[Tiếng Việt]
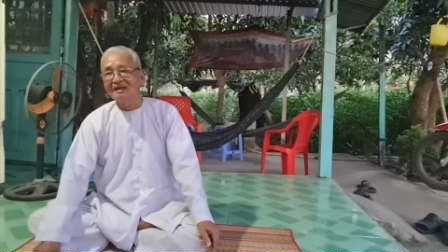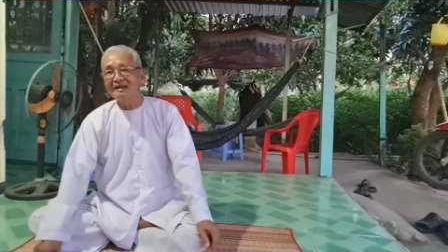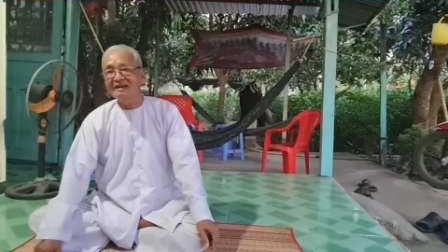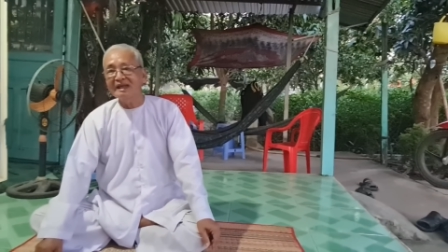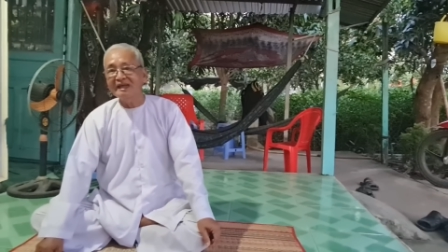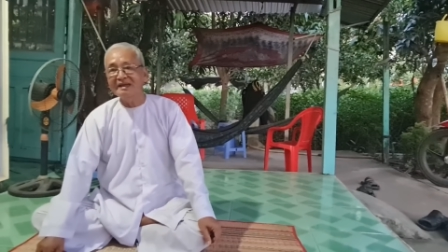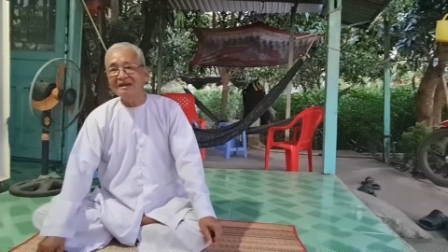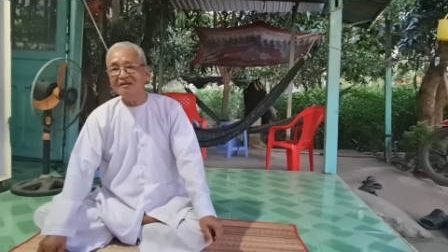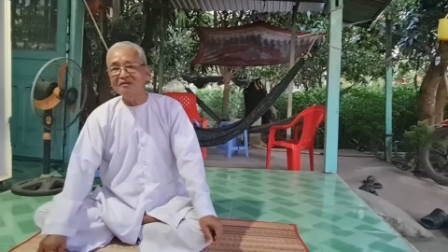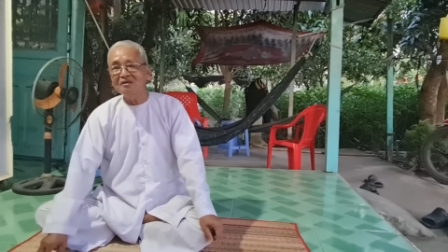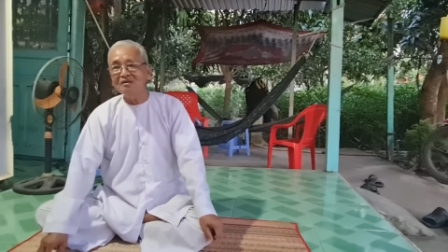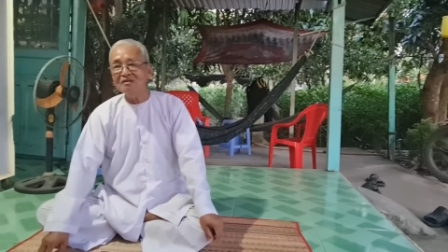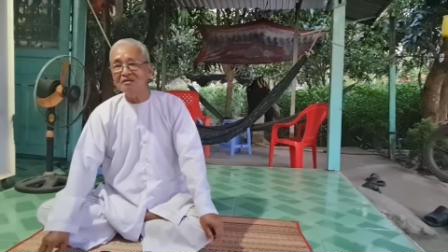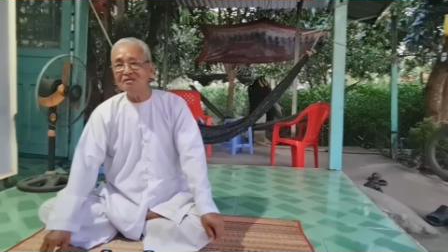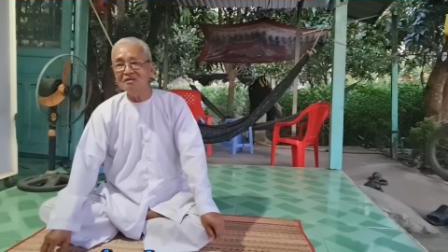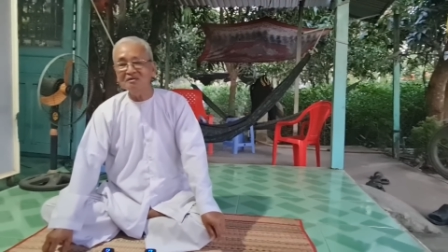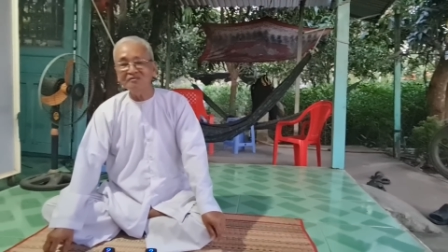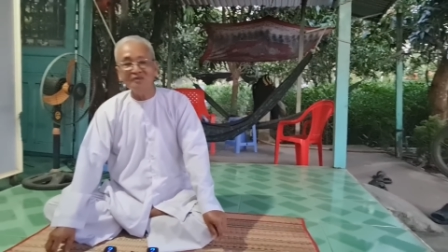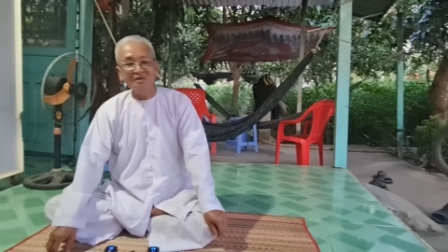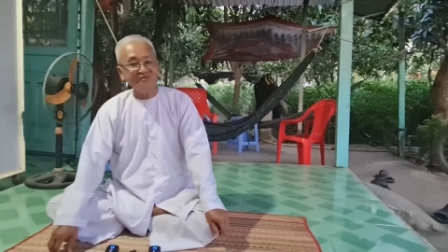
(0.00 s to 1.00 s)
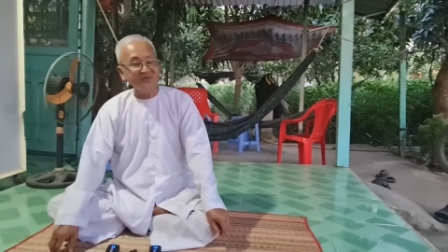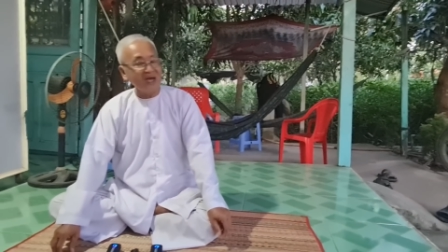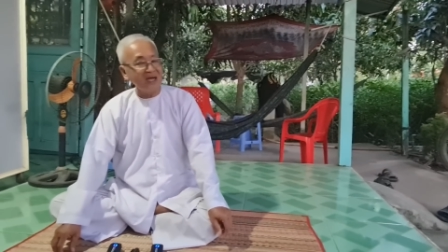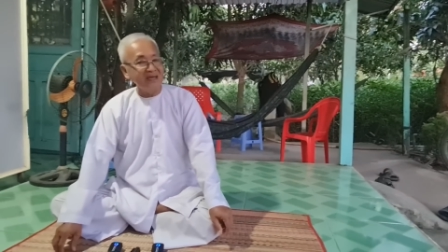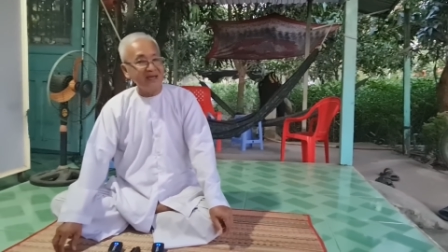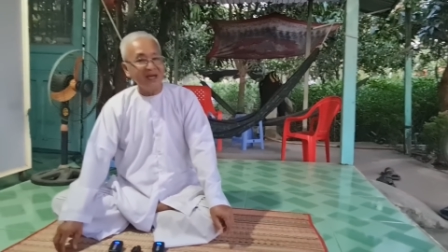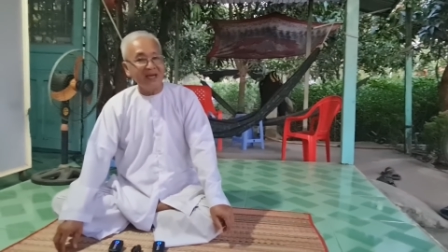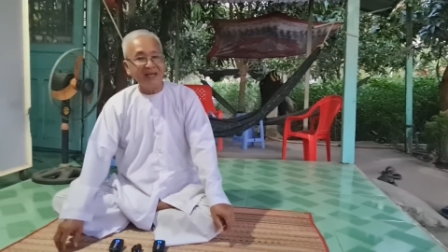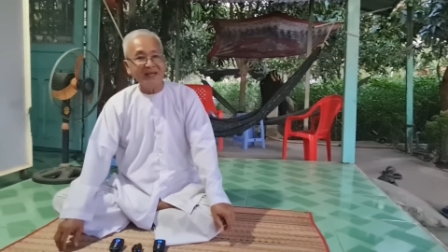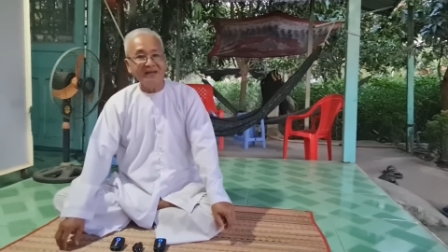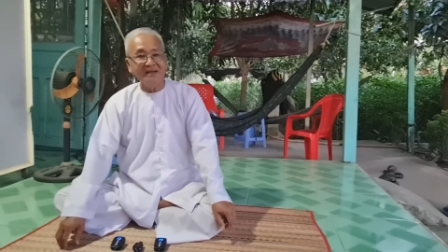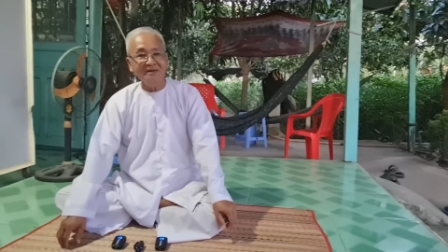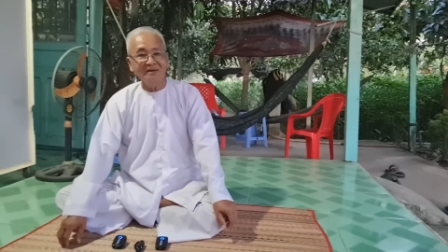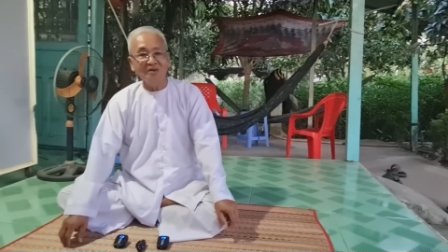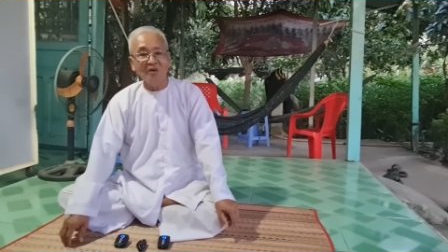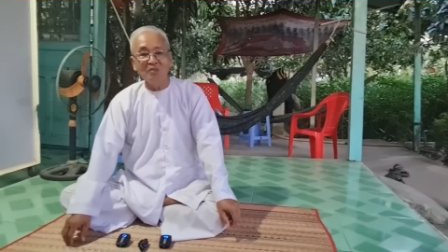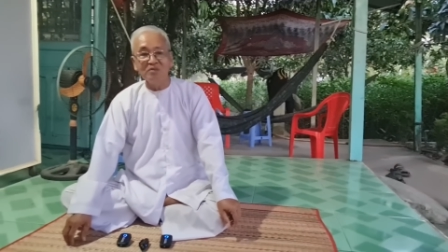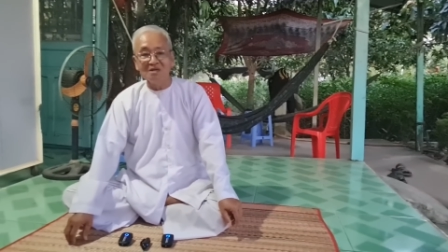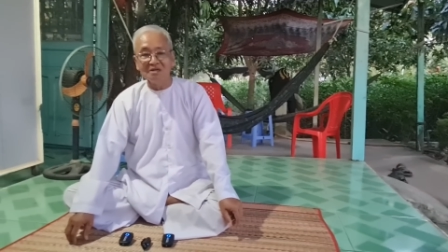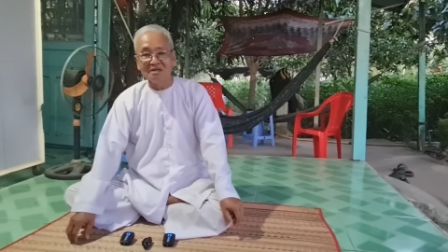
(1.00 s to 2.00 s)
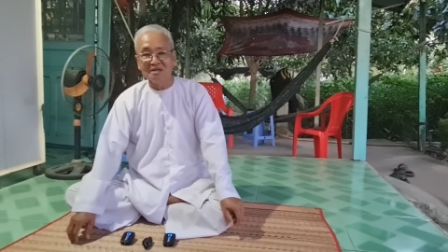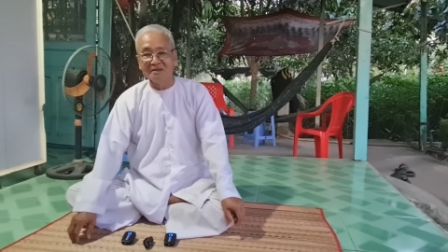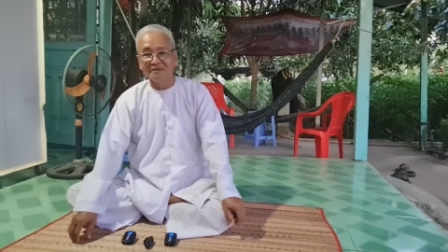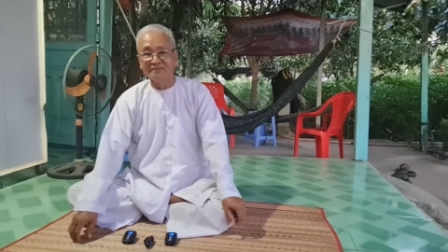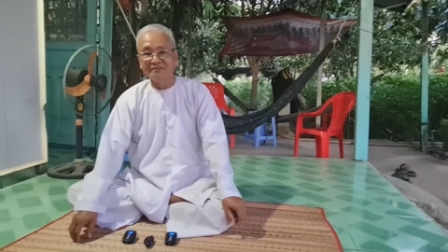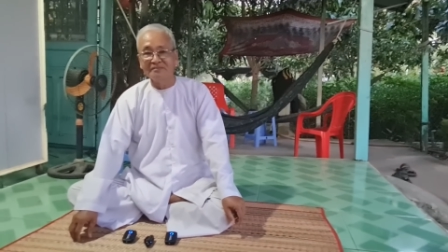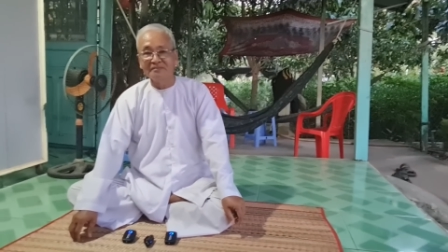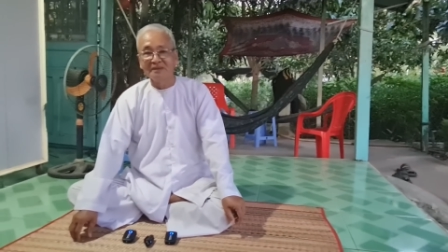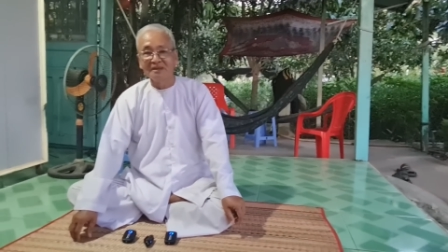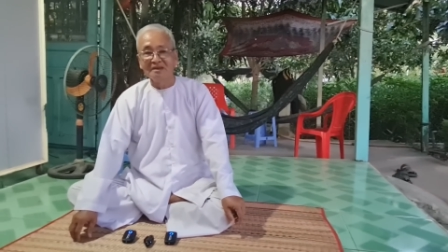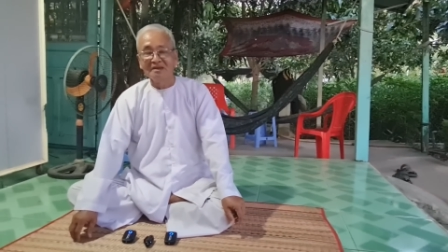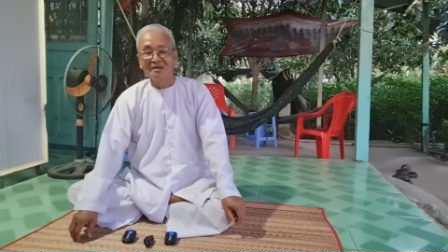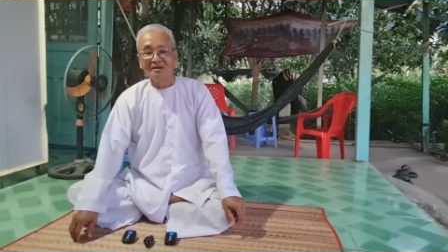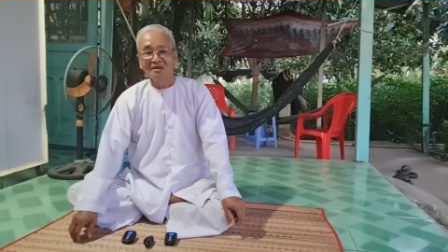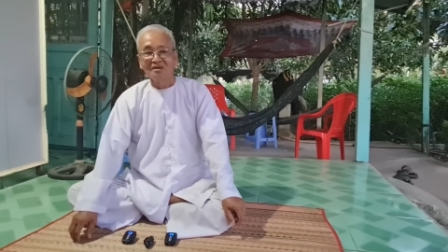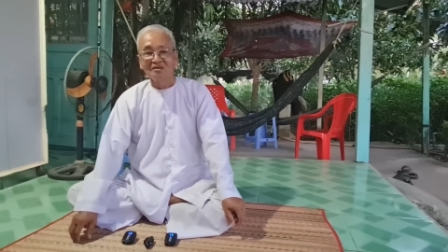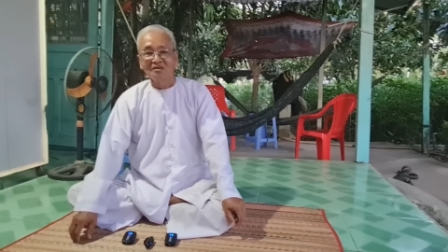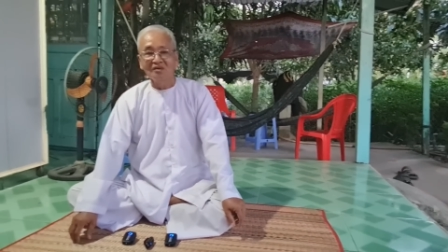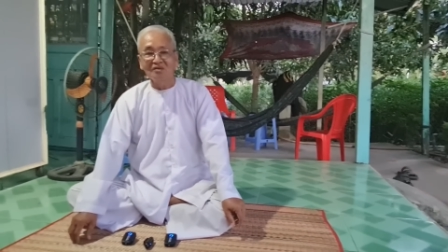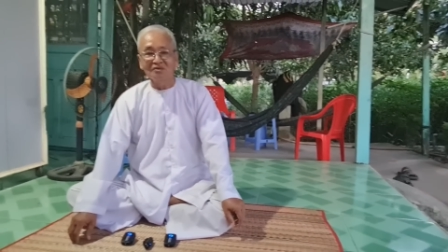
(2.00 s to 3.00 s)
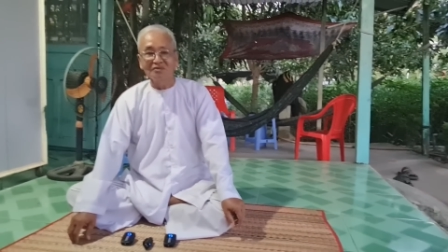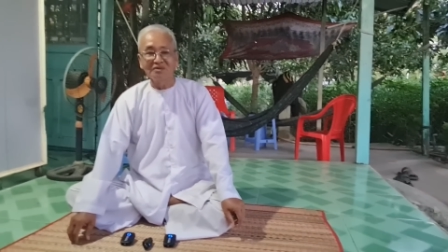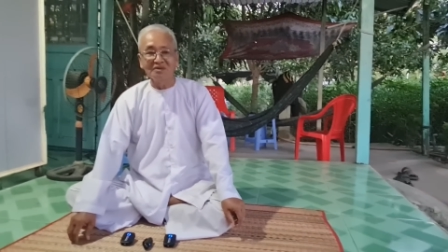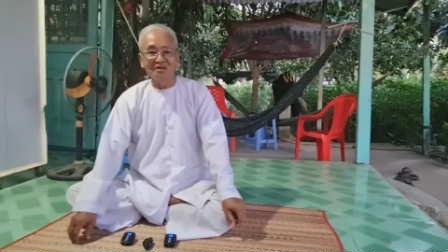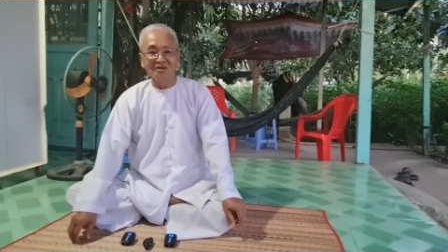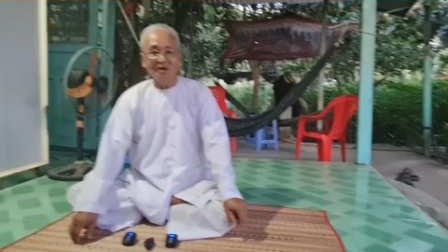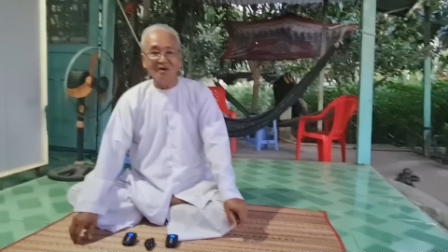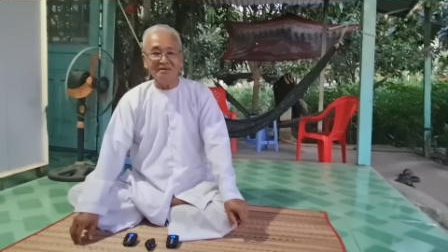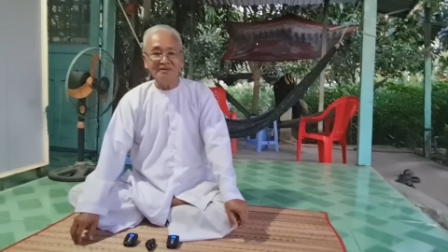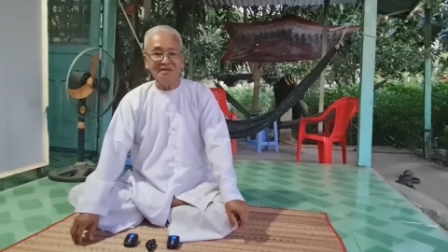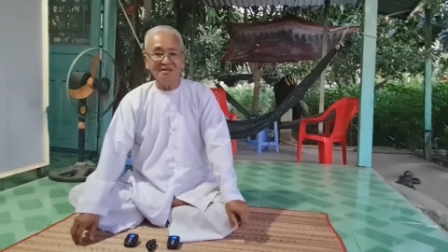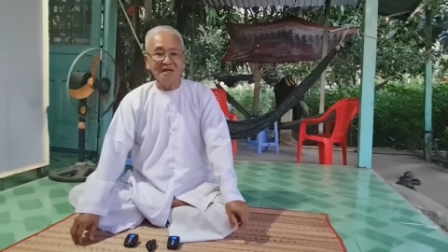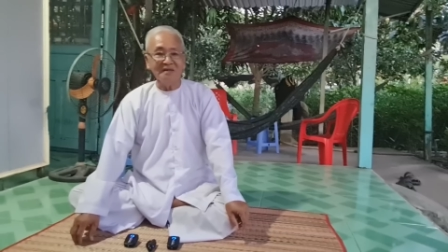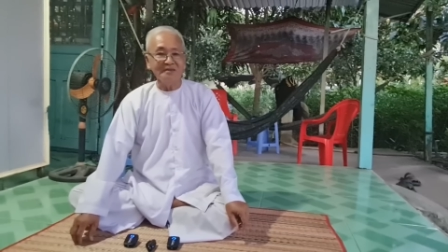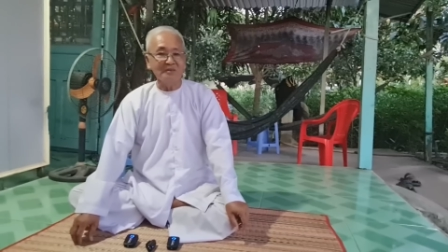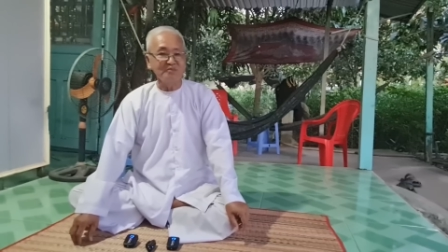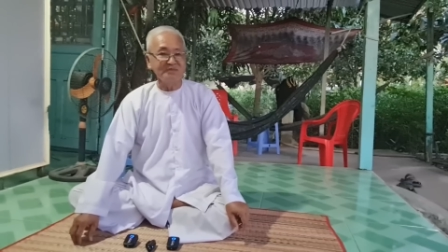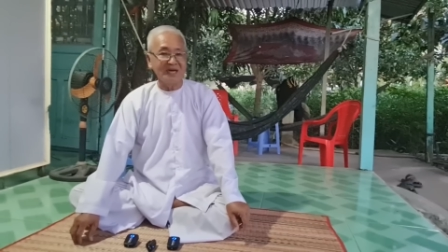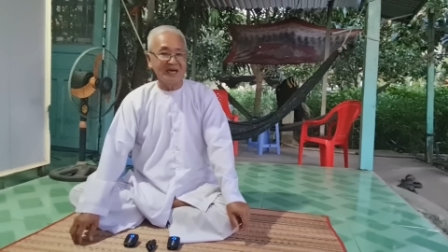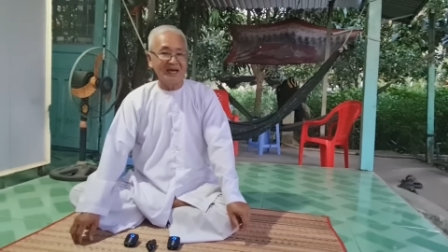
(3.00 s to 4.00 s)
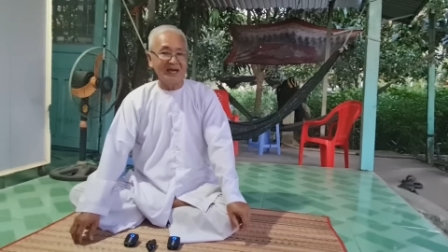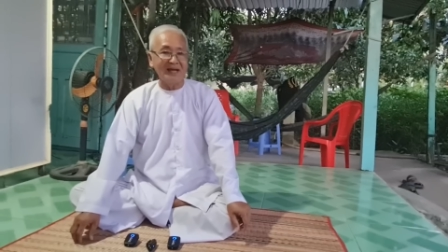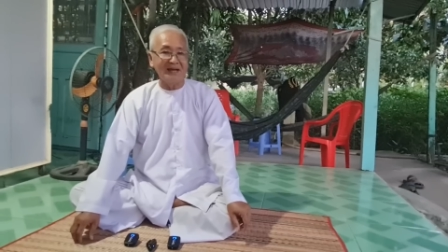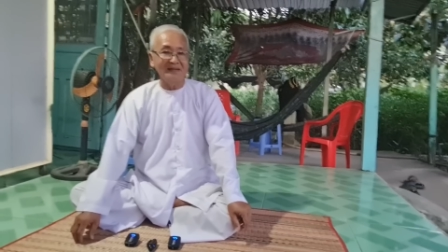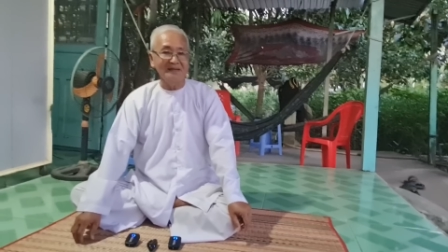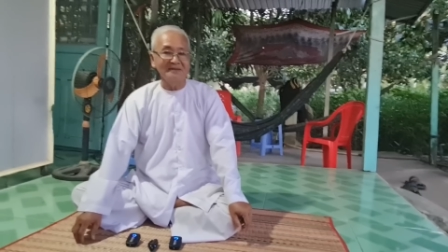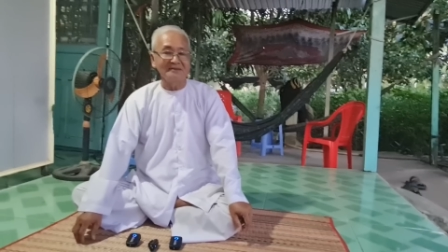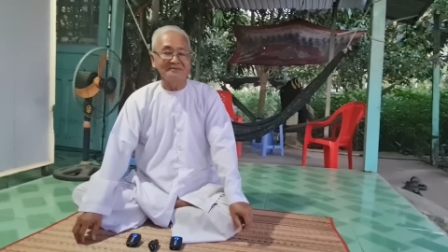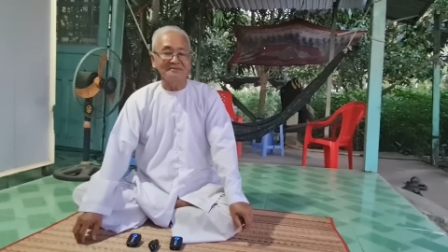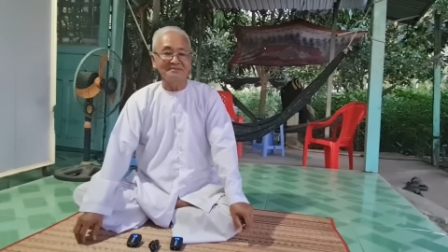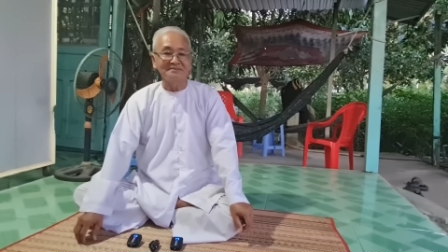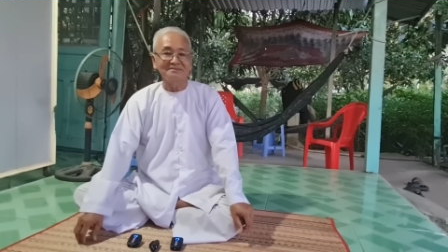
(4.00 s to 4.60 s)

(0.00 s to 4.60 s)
cái này nó nó nó tai hại không lường còn chưa nói tới ở trong nhà đó